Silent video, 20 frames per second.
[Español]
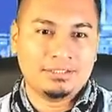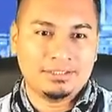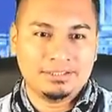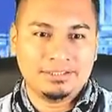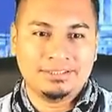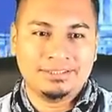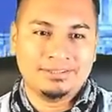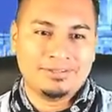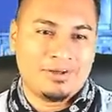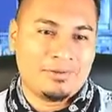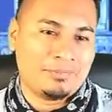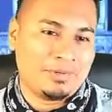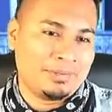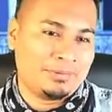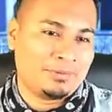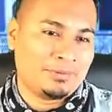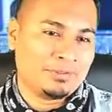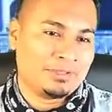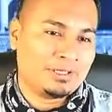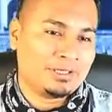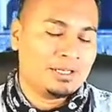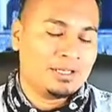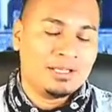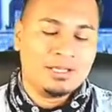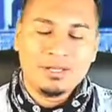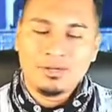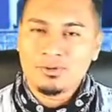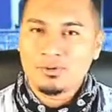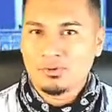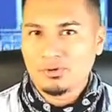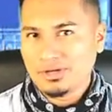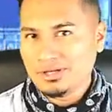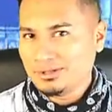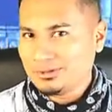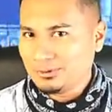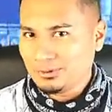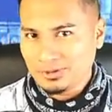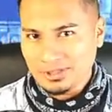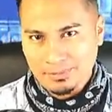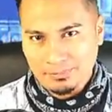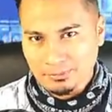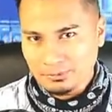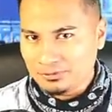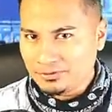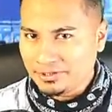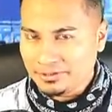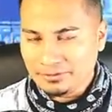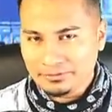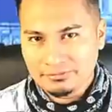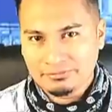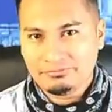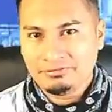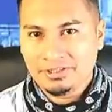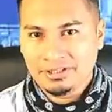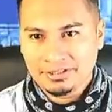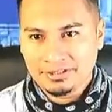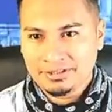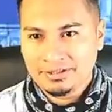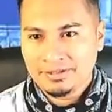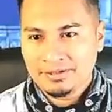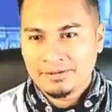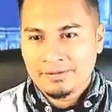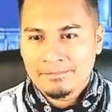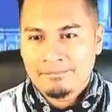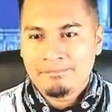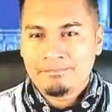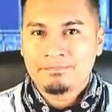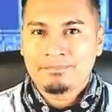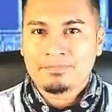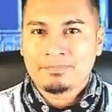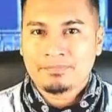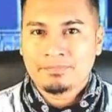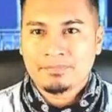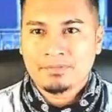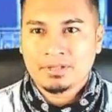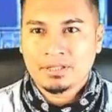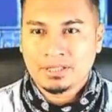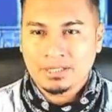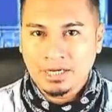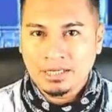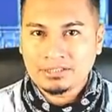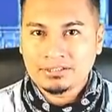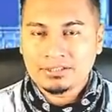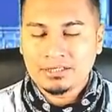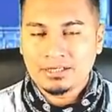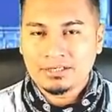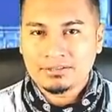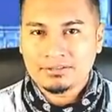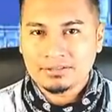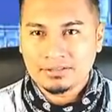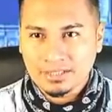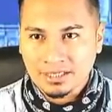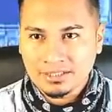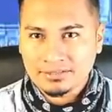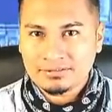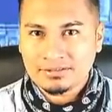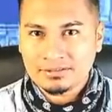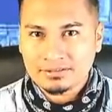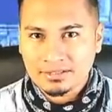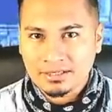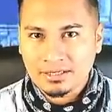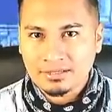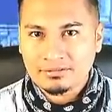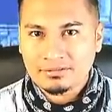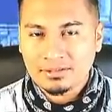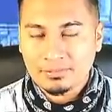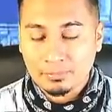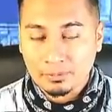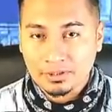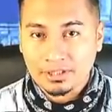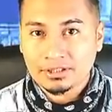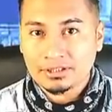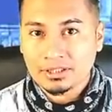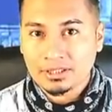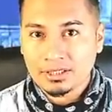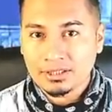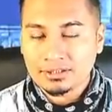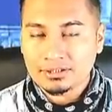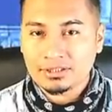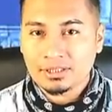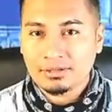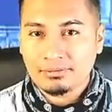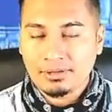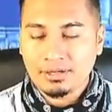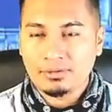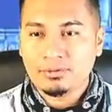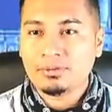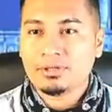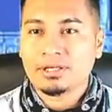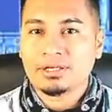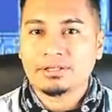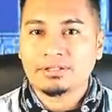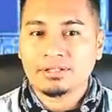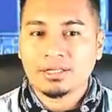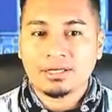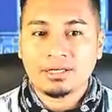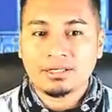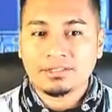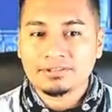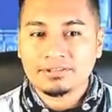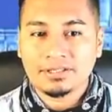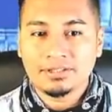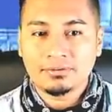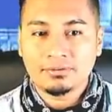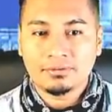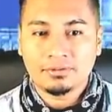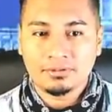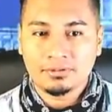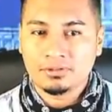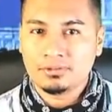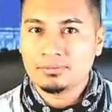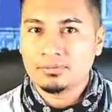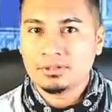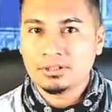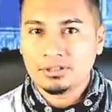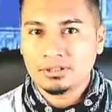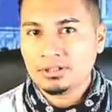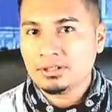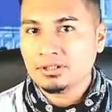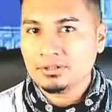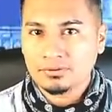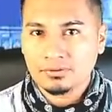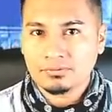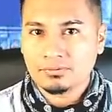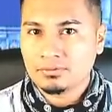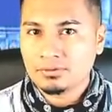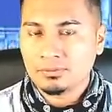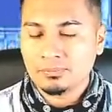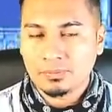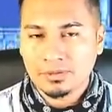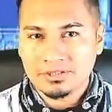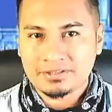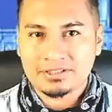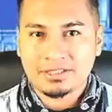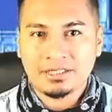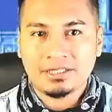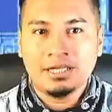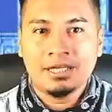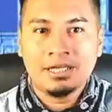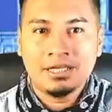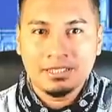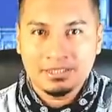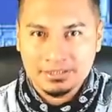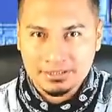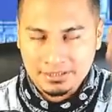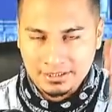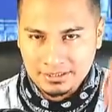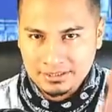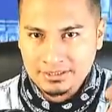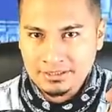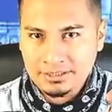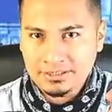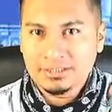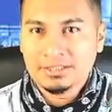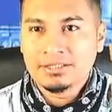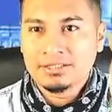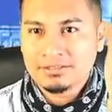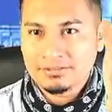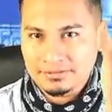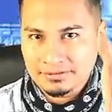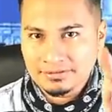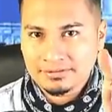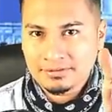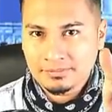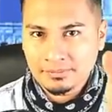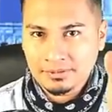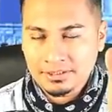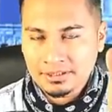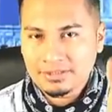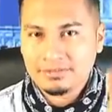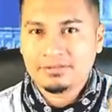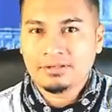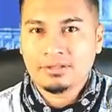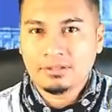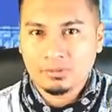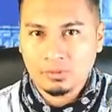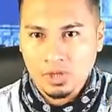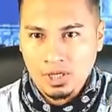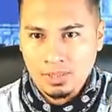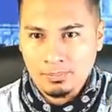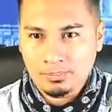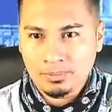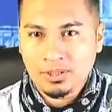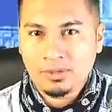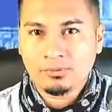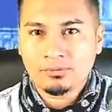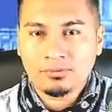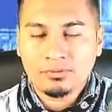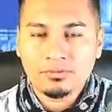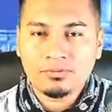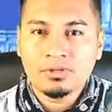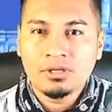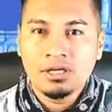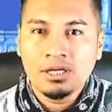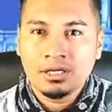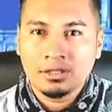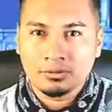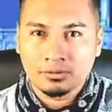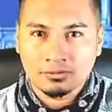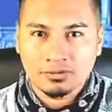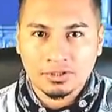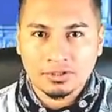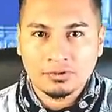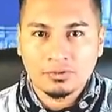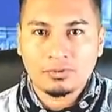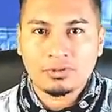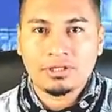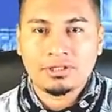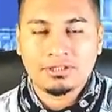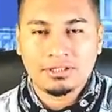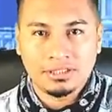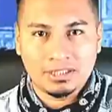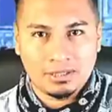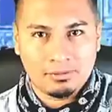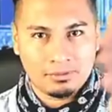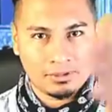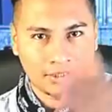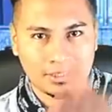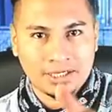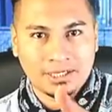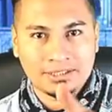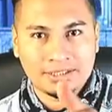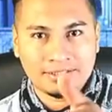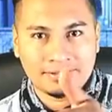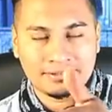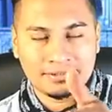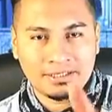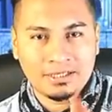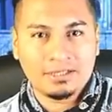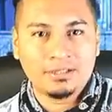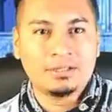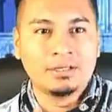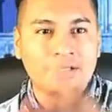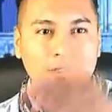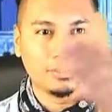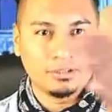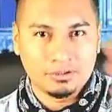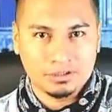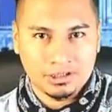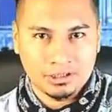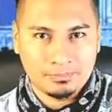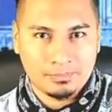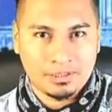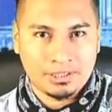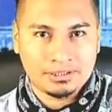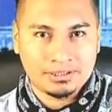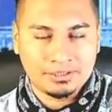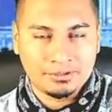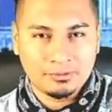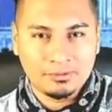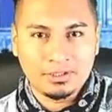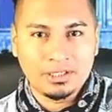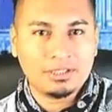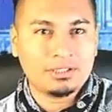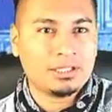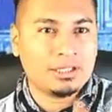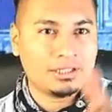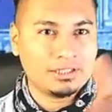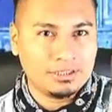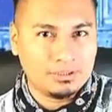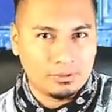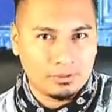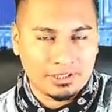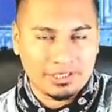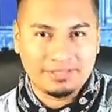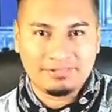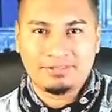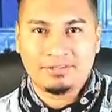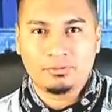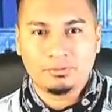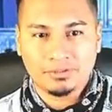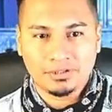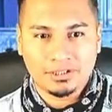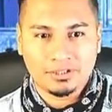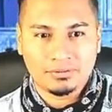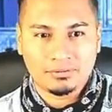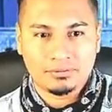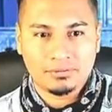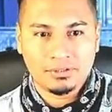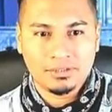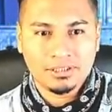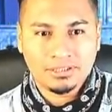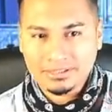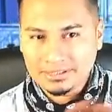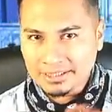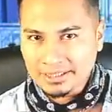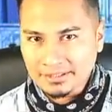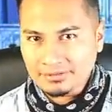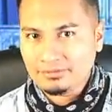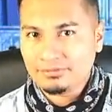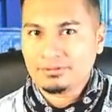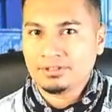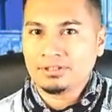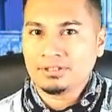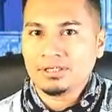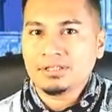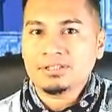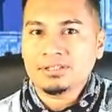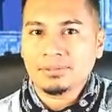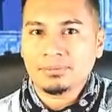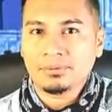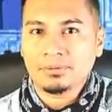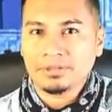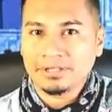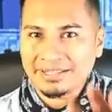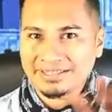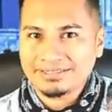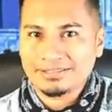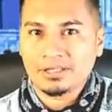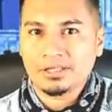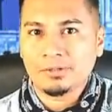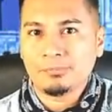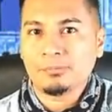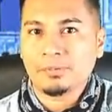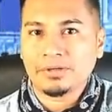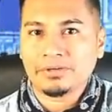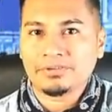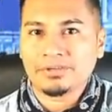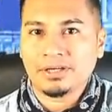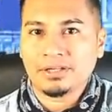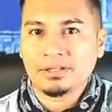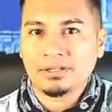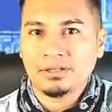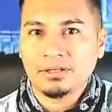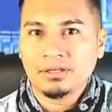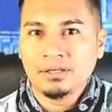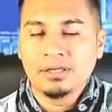Y nombre brother, con esto le pusieron fin. Gracias, gracias, gracias por este gran trabajo que están haciendo. Y como les dije, yo soy imparcial. Y aquí sí se merecen los aplausos los señores de la bancada Cian, los del partido Gana y los que se unieron. De eso se trata, brother, de ser imparcial.